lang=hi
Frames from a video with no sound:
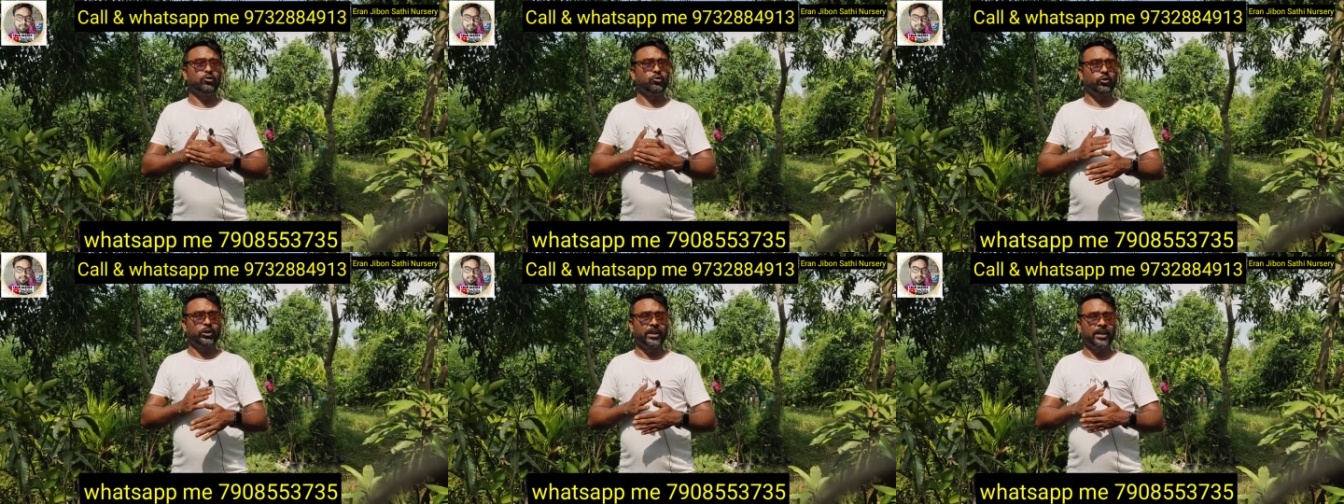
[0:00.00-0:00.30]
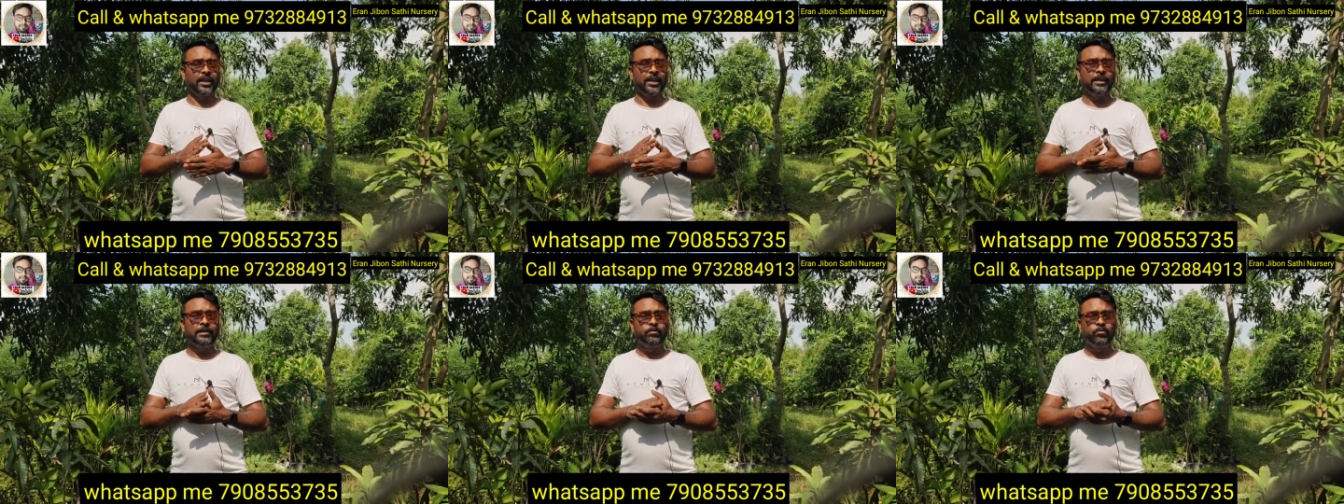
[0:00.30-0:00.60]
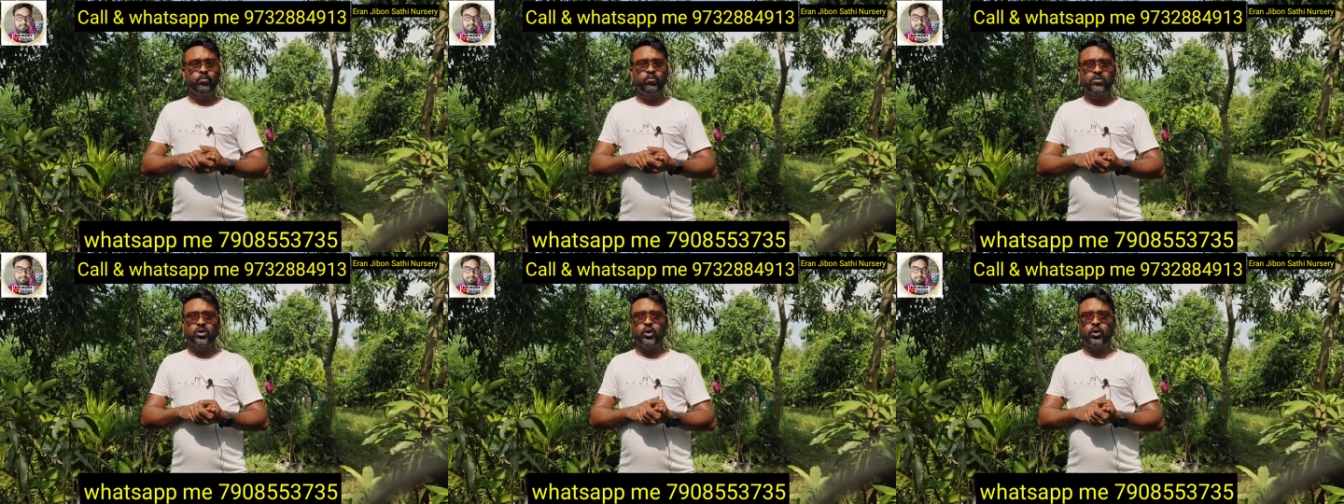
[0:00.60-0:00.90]
छोटे हैं
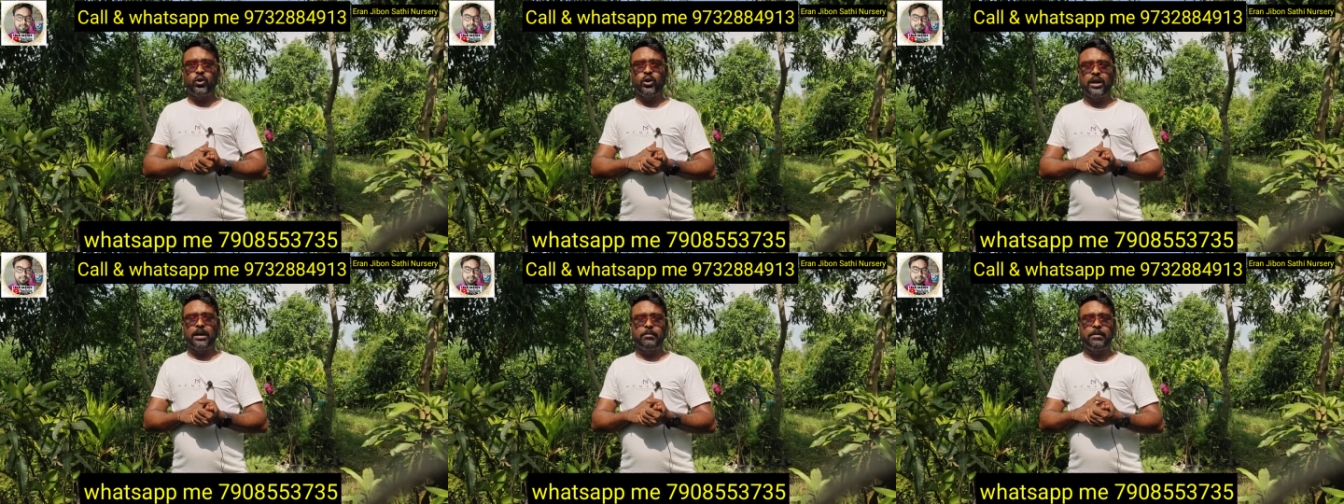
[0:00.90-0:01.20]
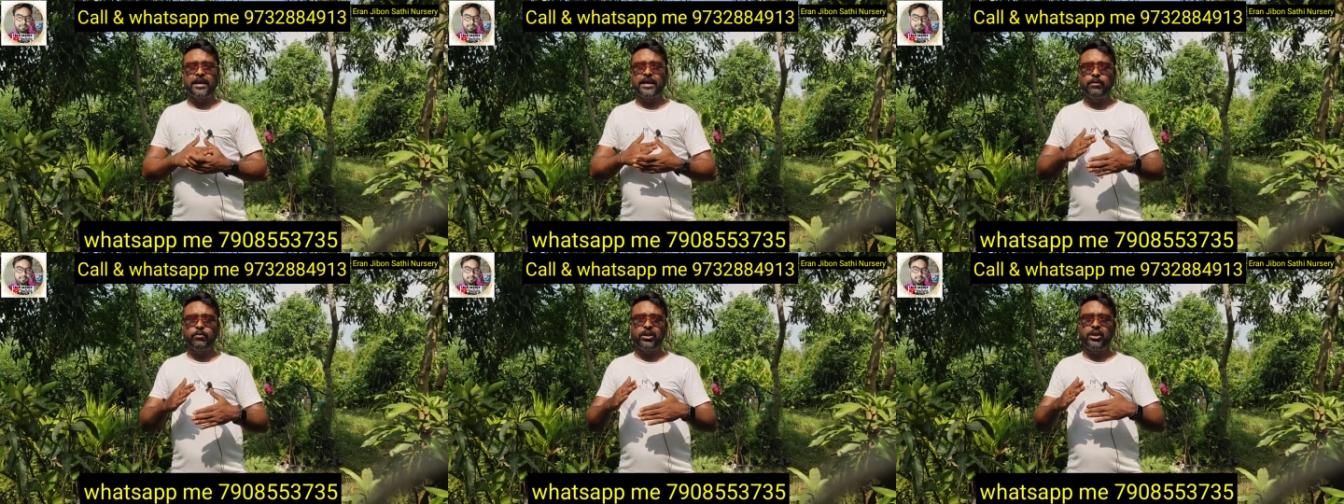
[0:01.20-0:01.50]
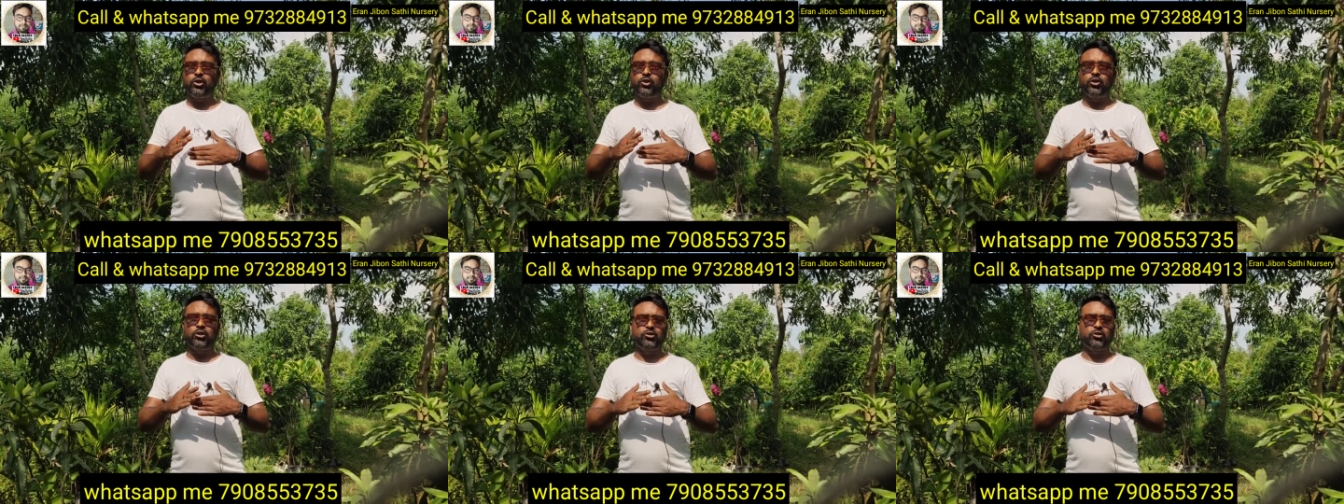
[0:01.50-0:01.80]
तो हमारी
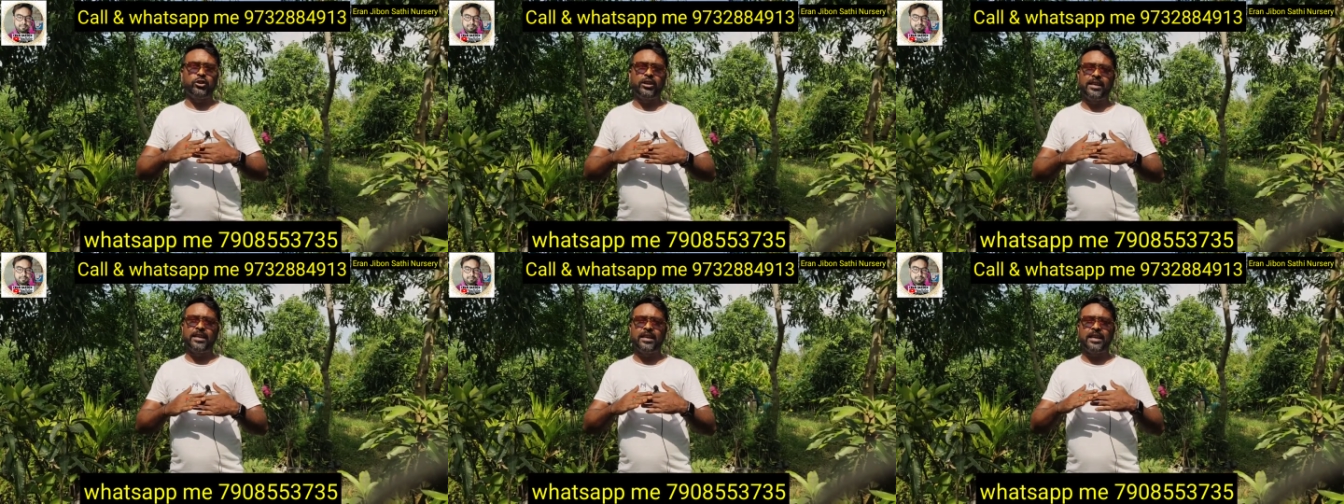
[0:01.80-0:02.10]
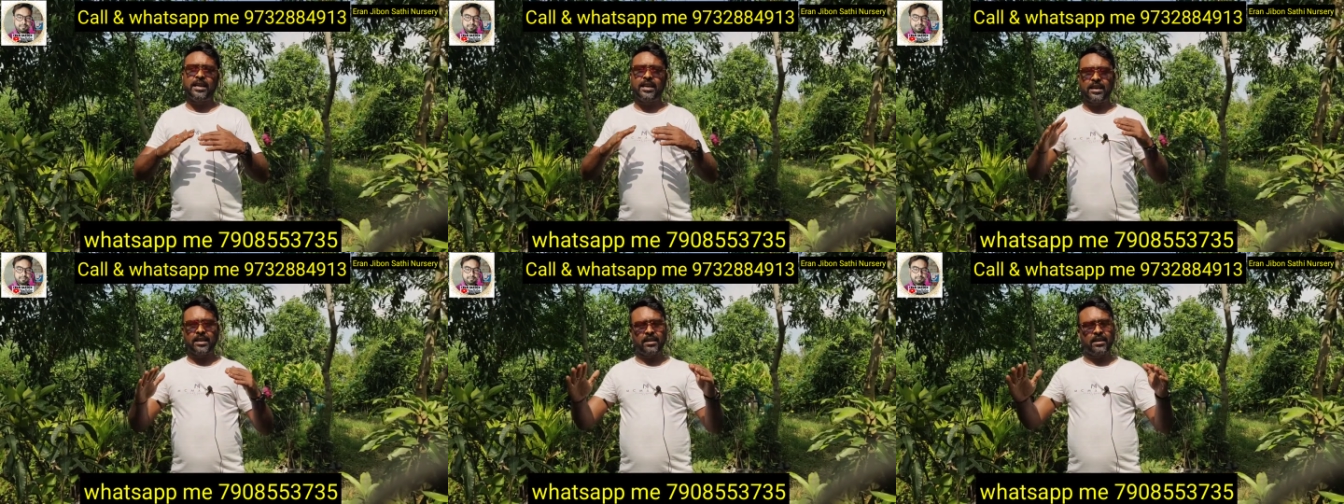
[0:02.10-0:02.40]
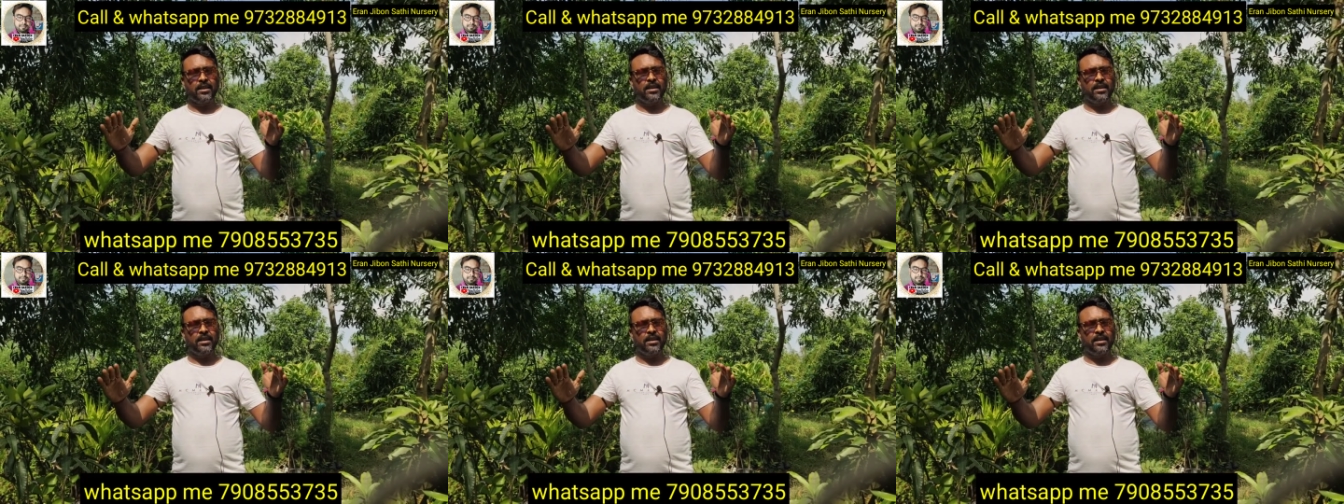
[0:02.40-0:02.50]
वीडियो जो है हर